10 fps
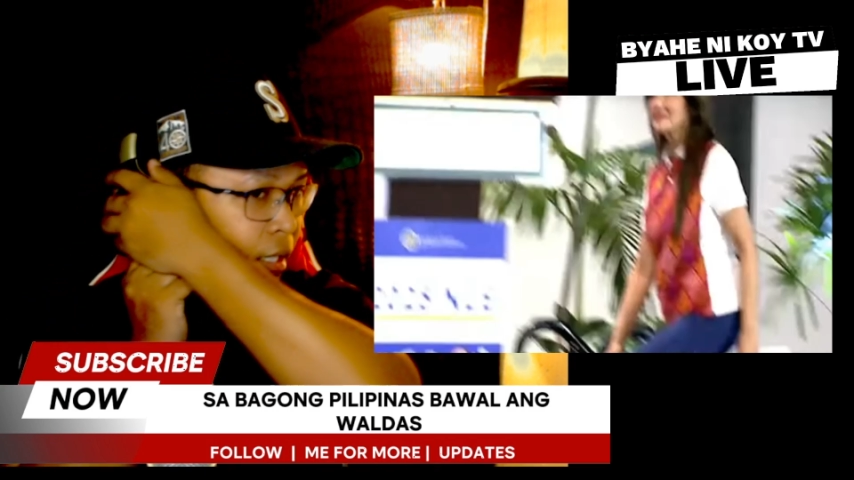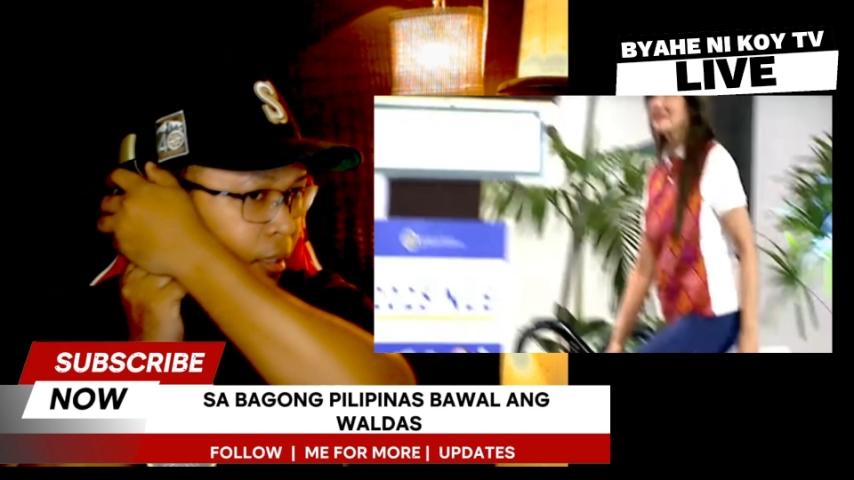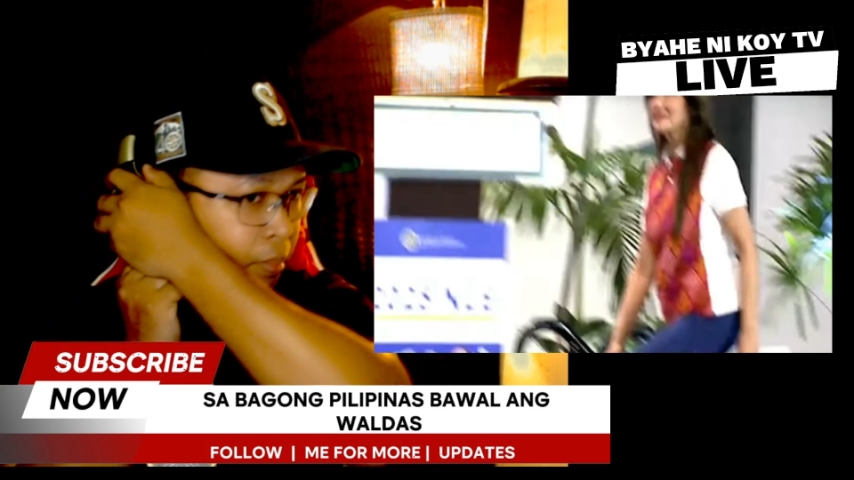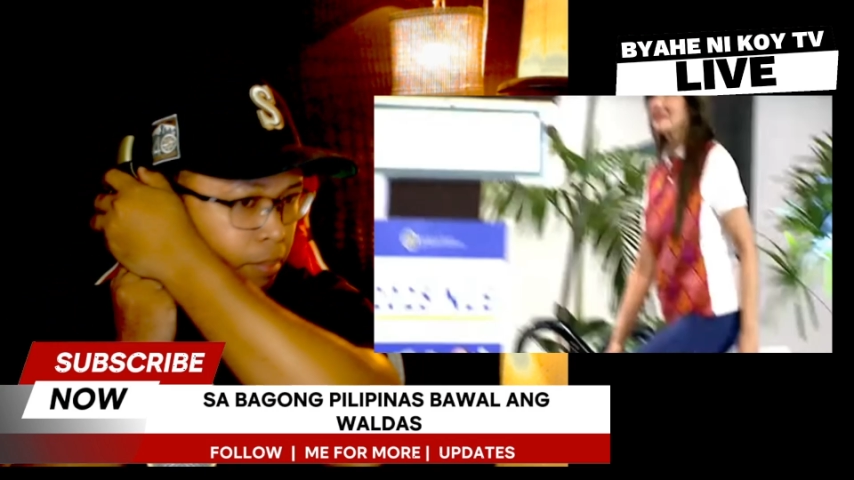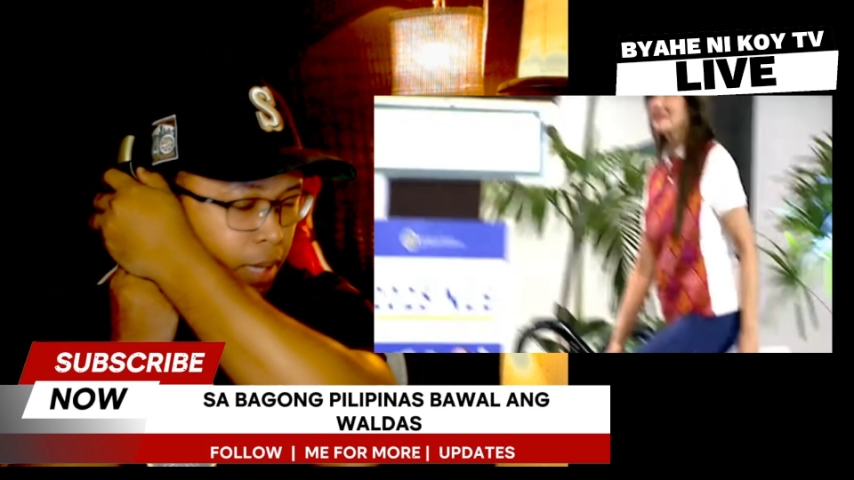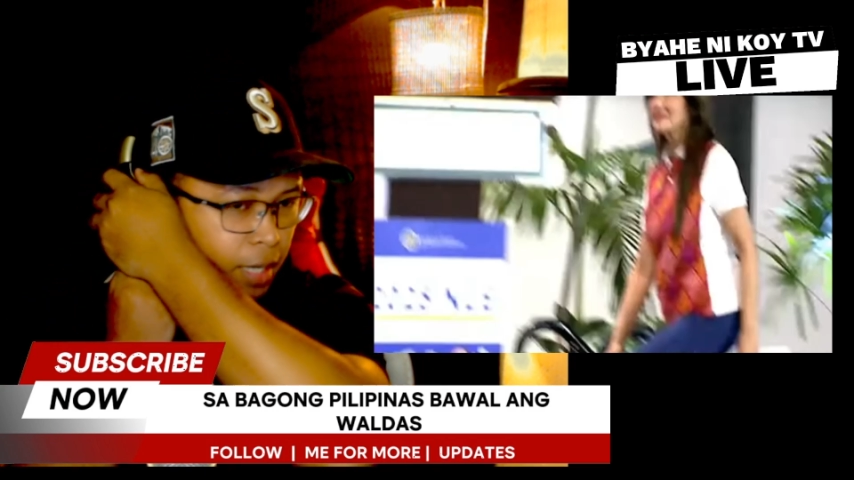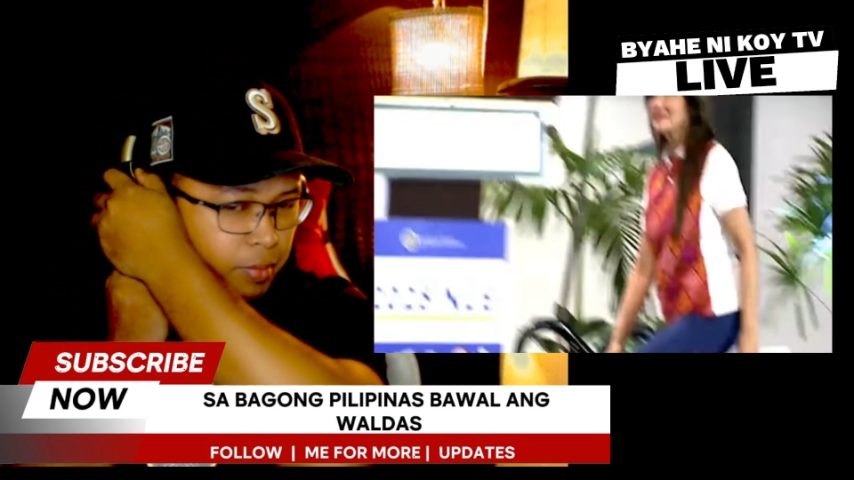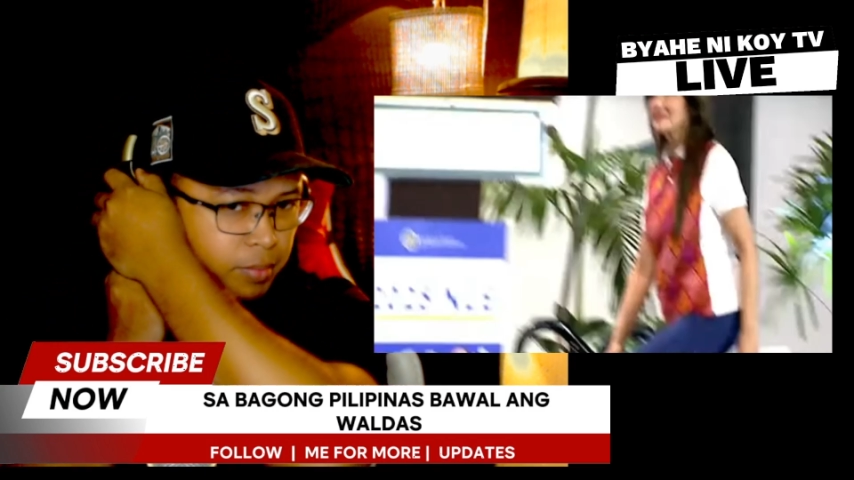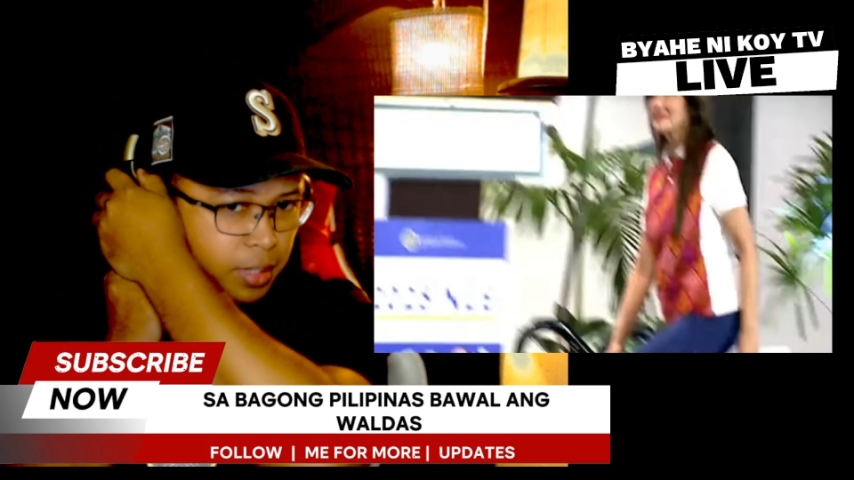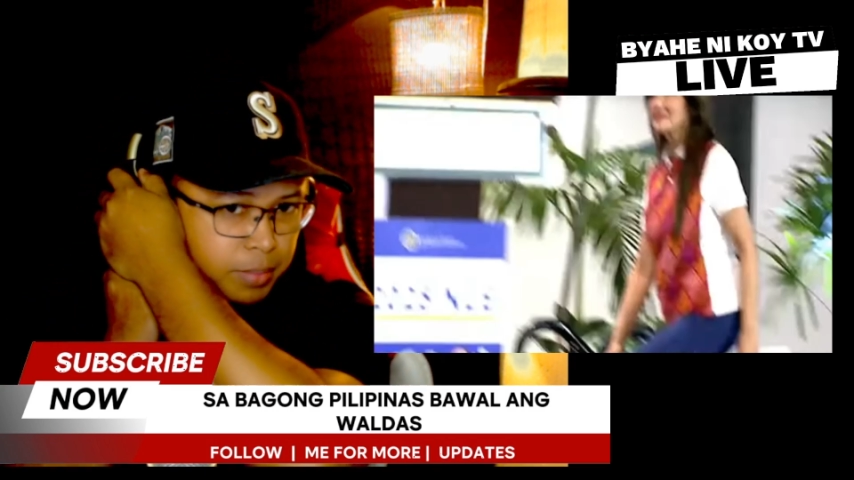Ma- if I'm
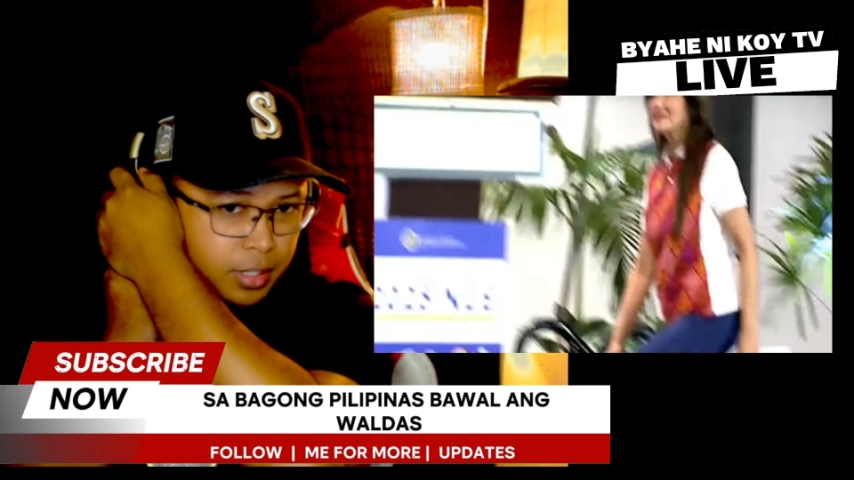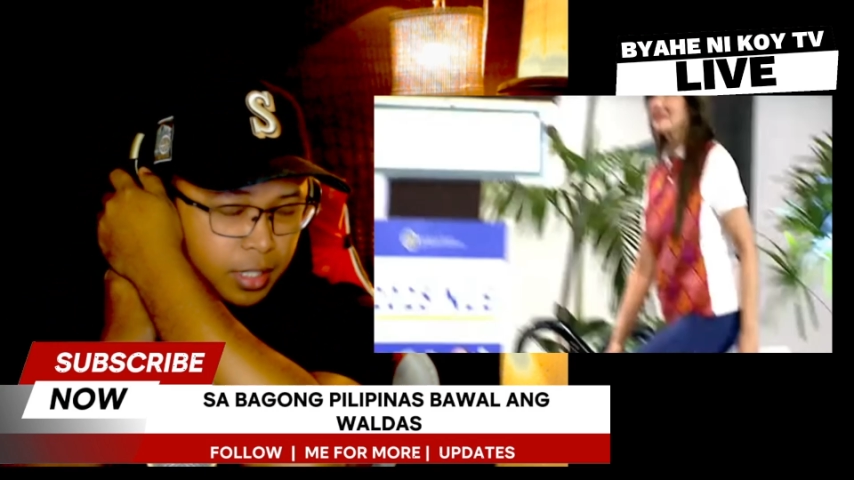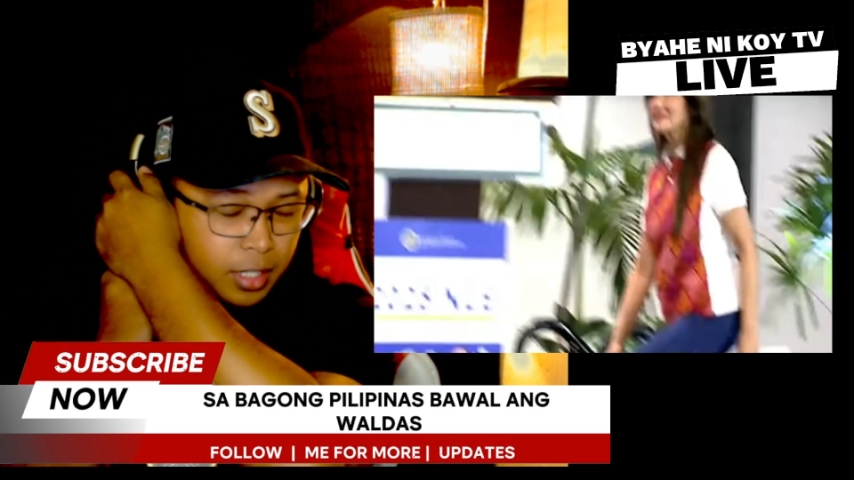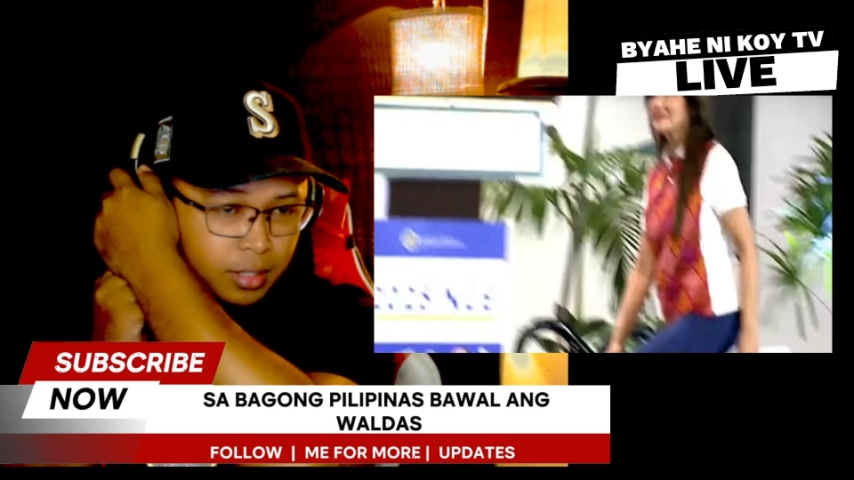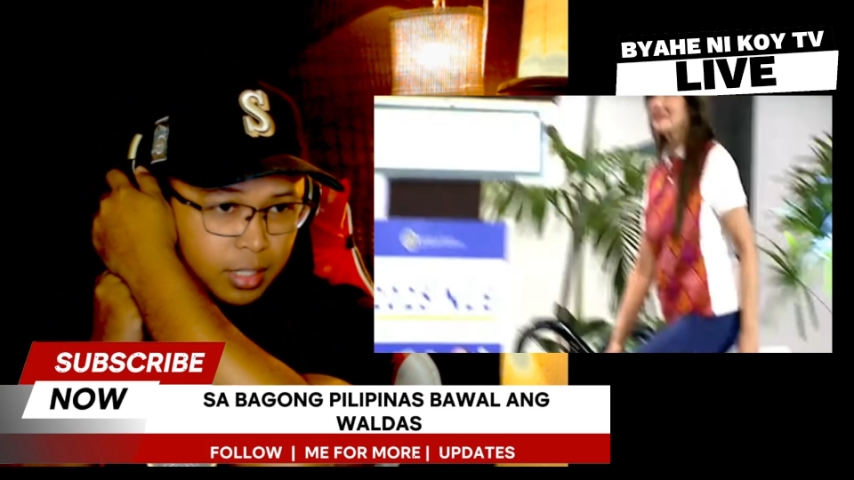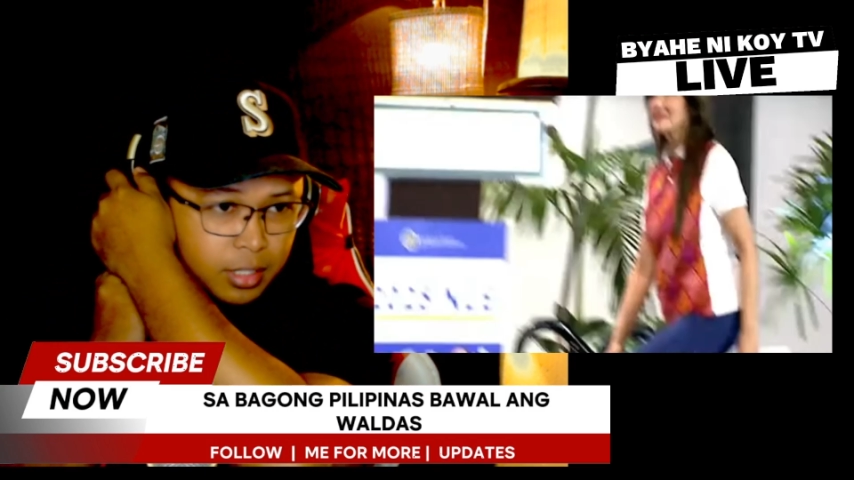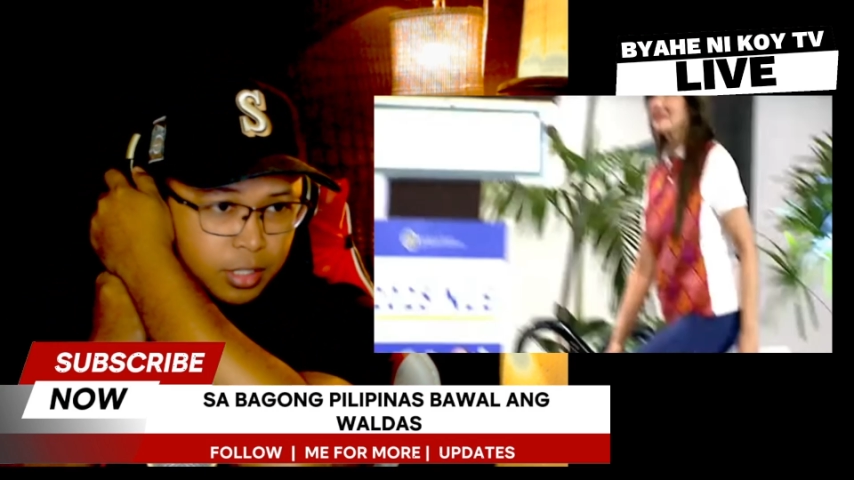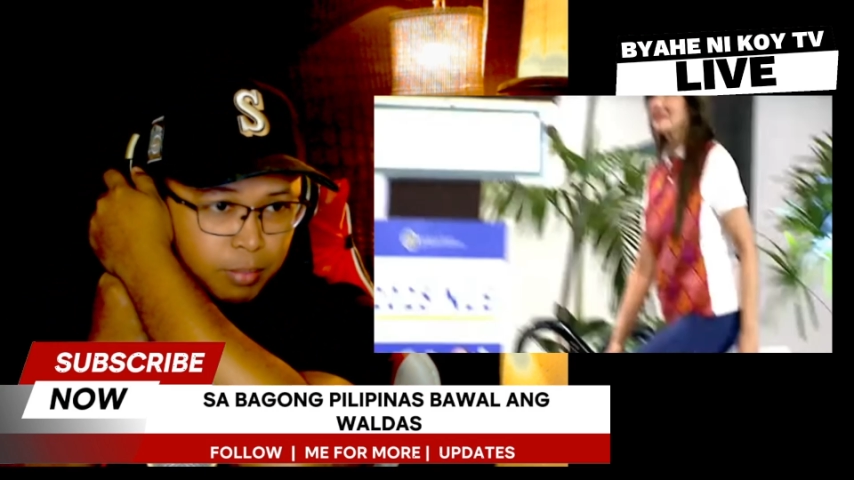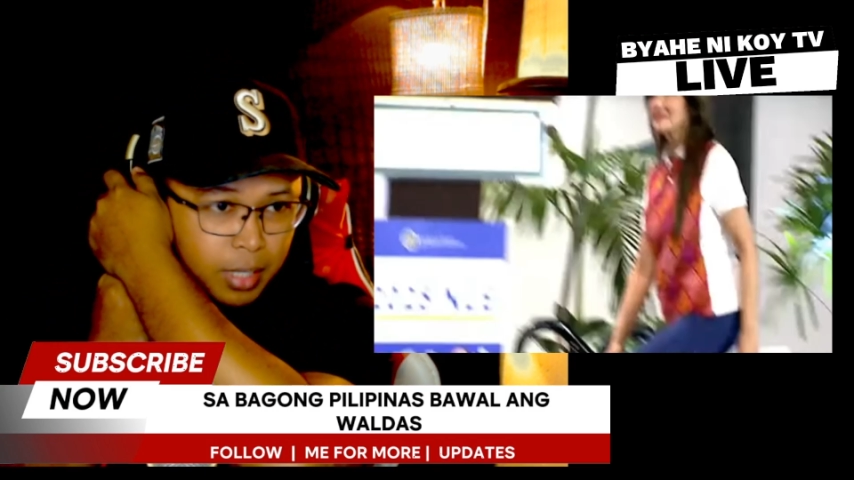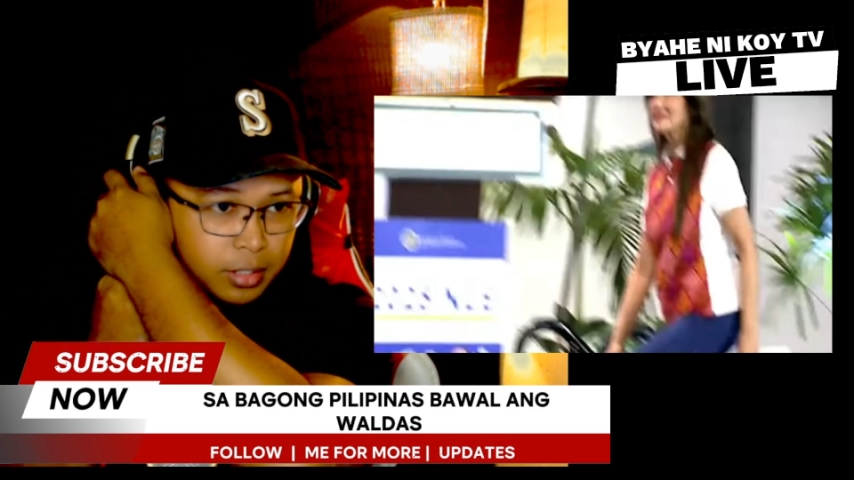not mistaken, that is
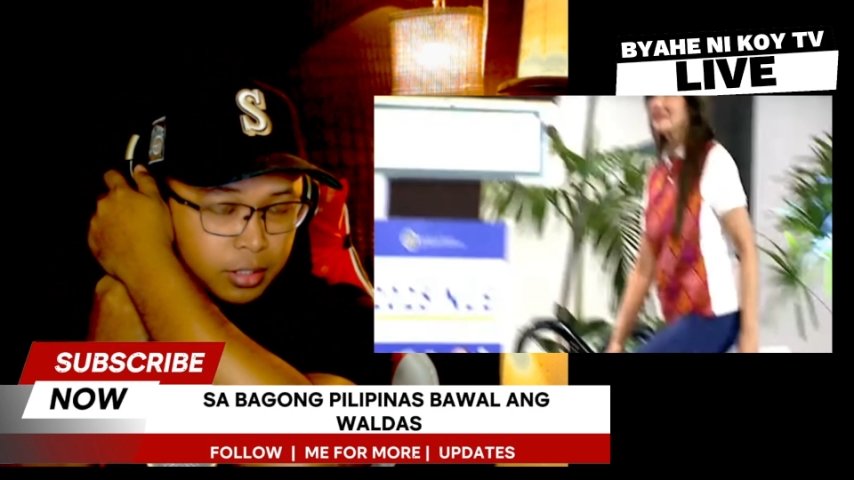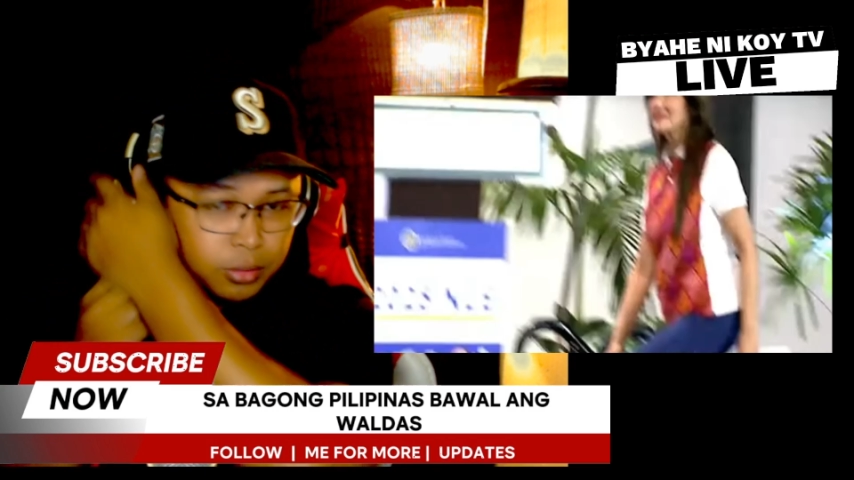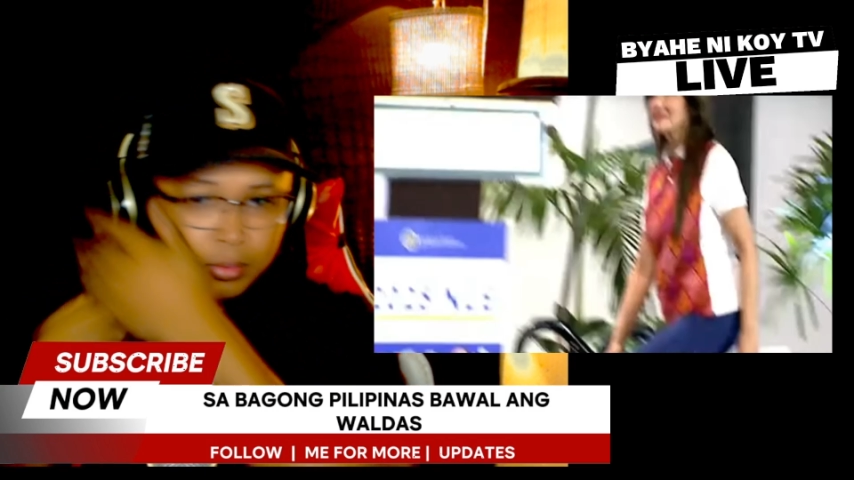Matthew.